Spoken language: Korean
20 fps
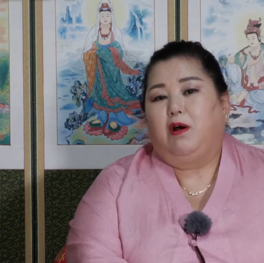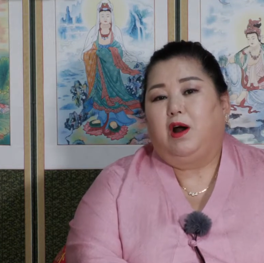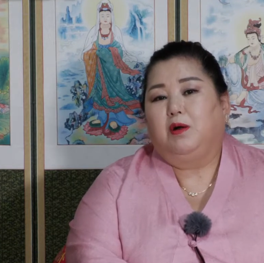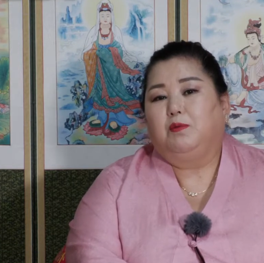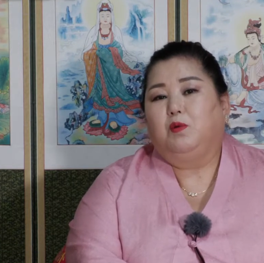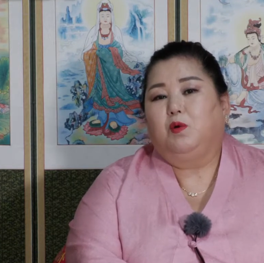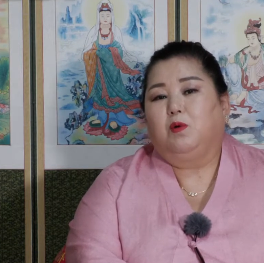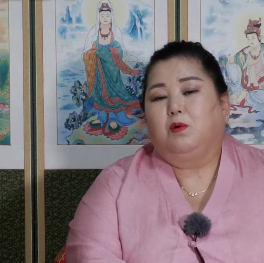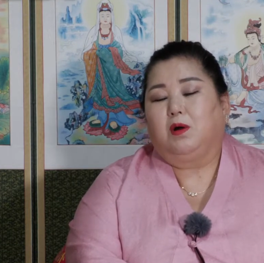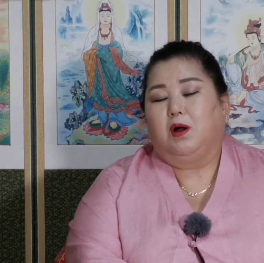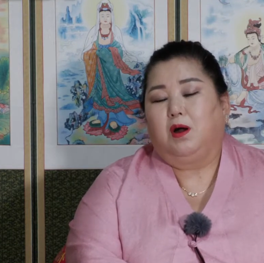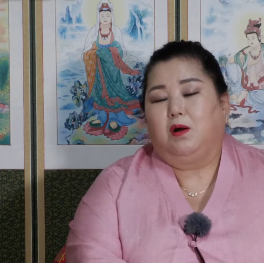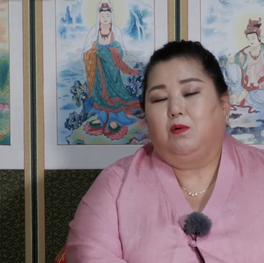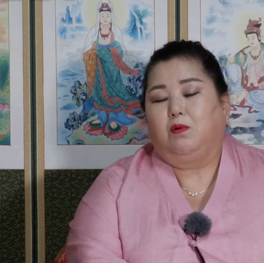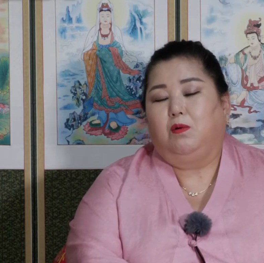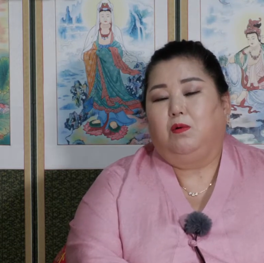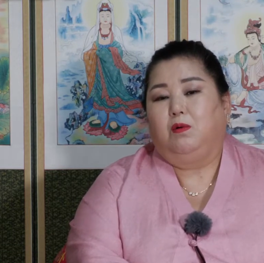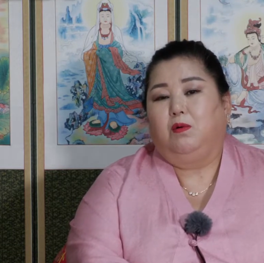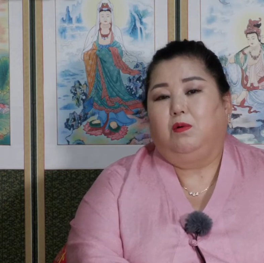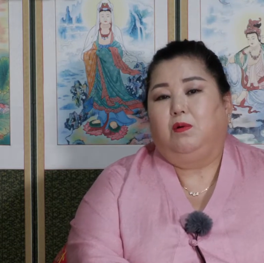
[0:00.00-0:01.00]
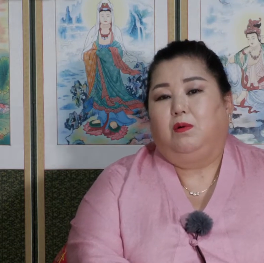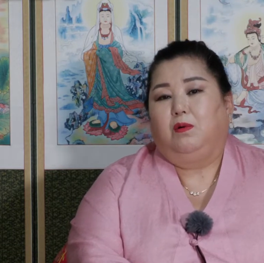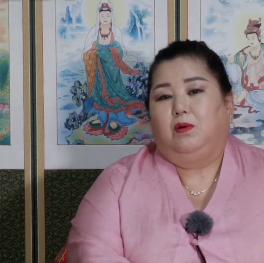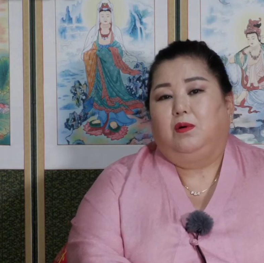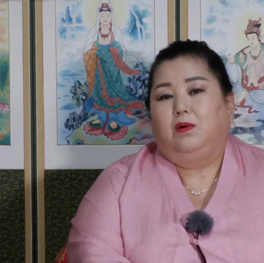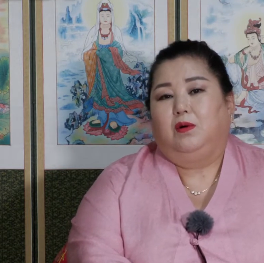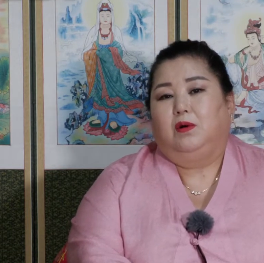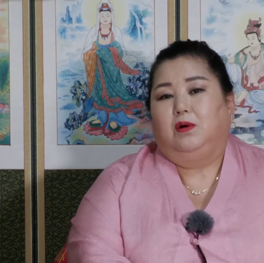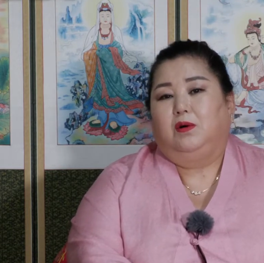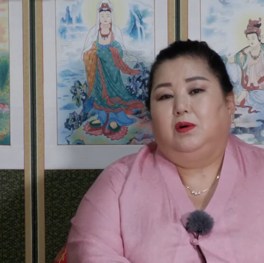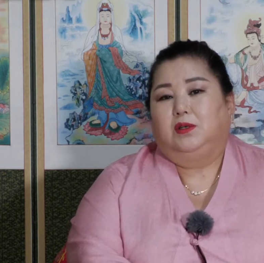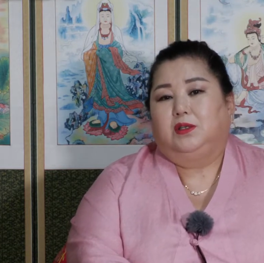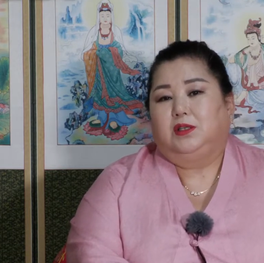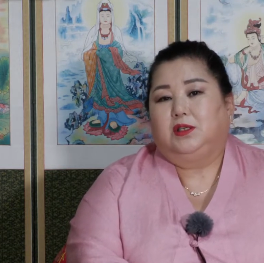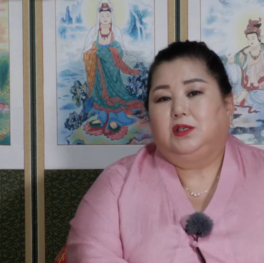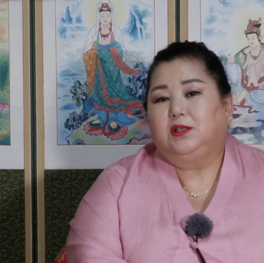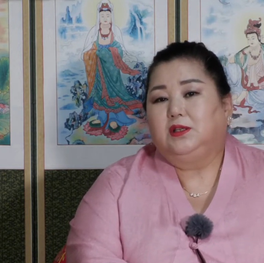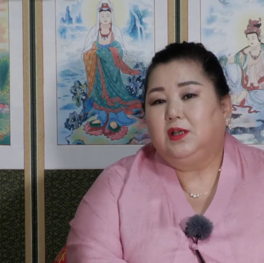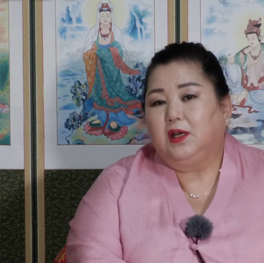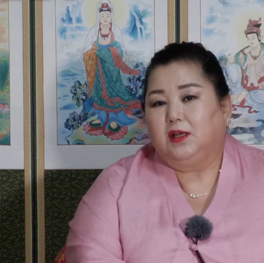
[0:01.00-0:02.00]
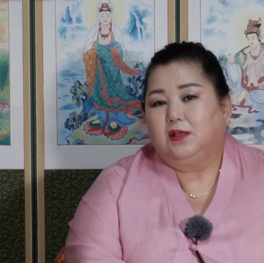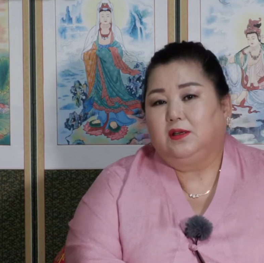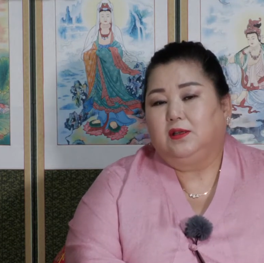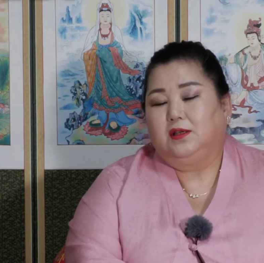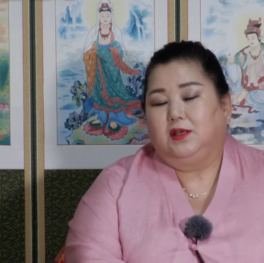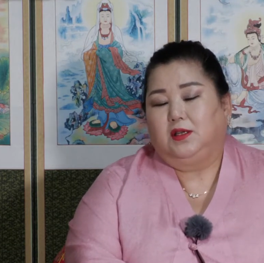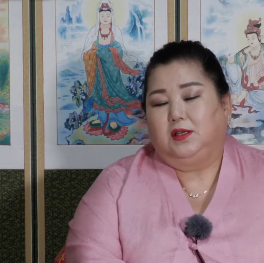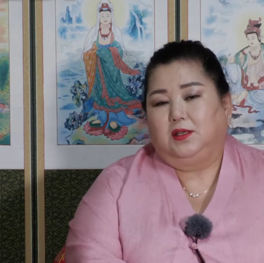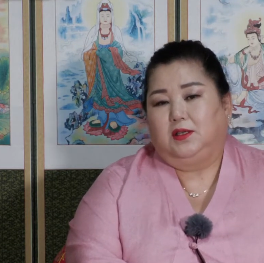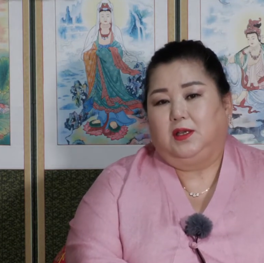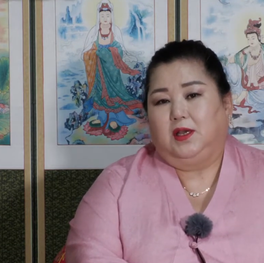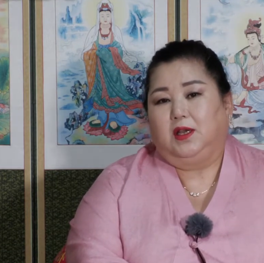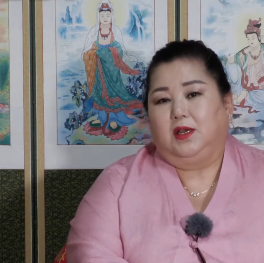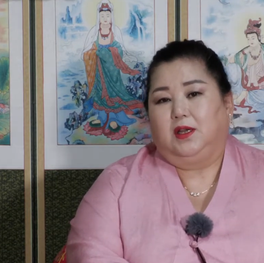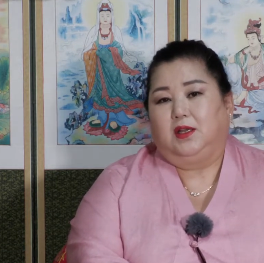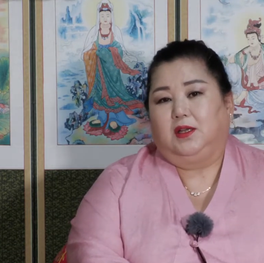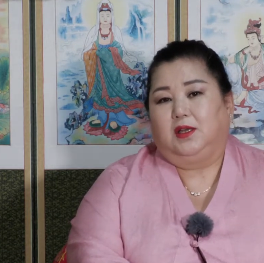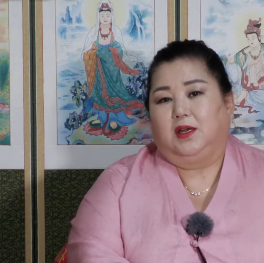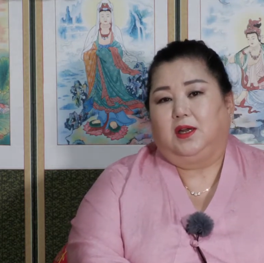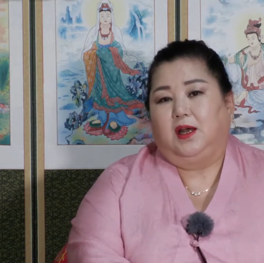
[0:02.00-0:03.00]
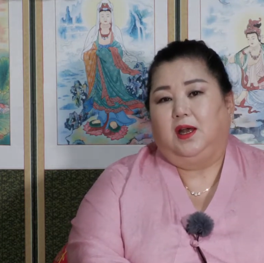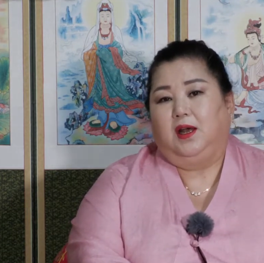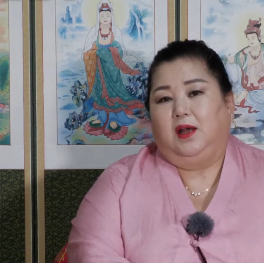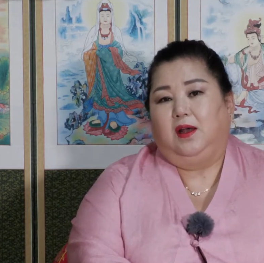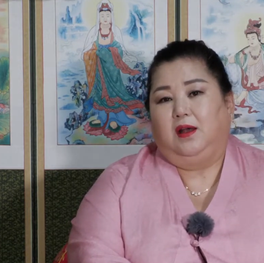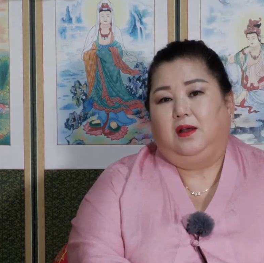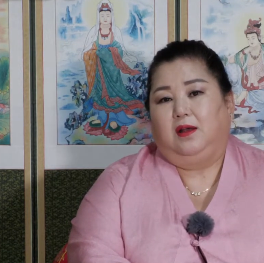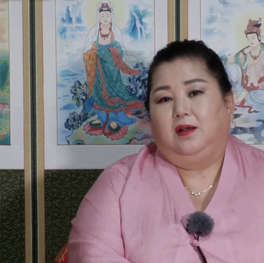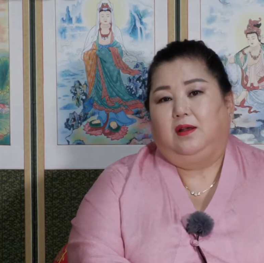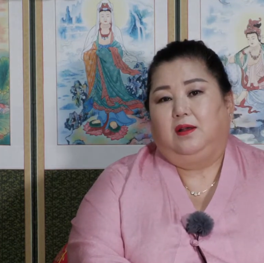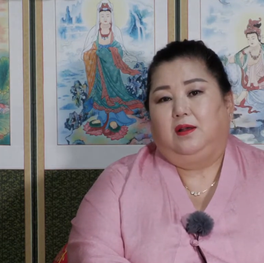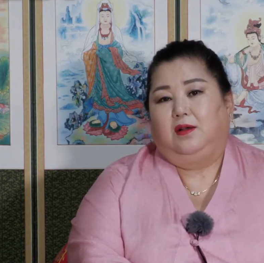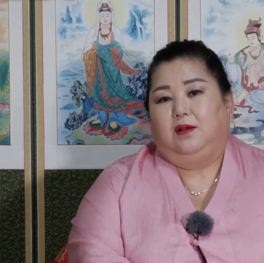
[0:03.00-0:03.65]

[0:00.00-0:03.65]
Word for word: 화목하고 신나는 일이 생기니까